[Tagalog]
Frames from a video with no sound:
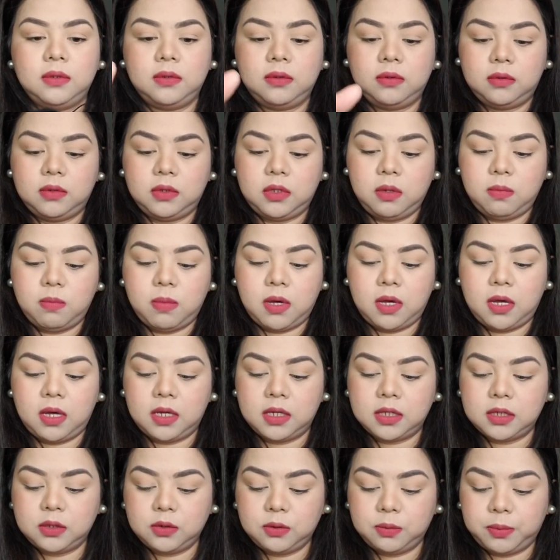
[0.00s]
O,
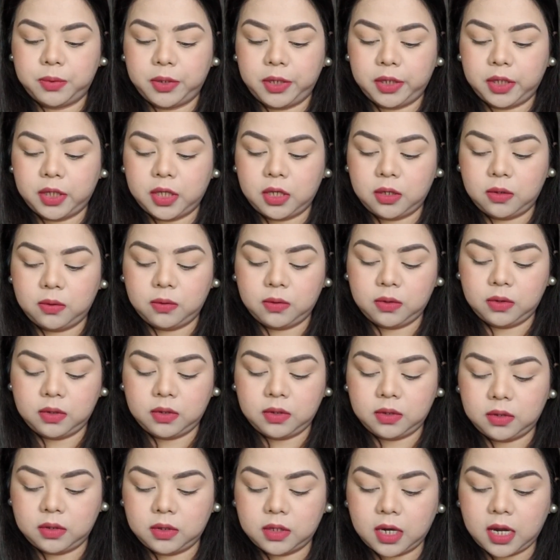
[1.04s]
diba? Super cute.
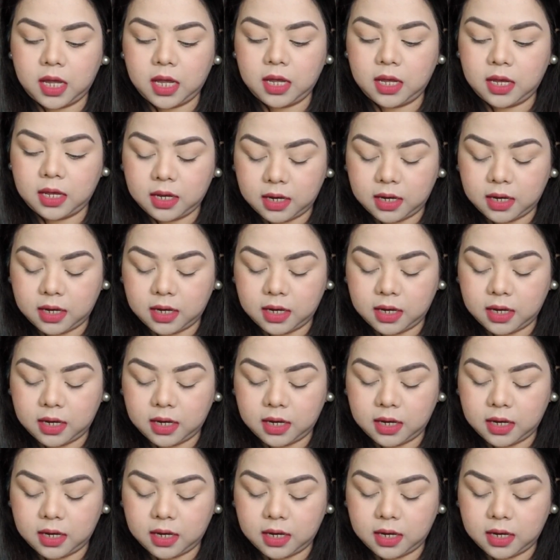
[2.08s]
Try nga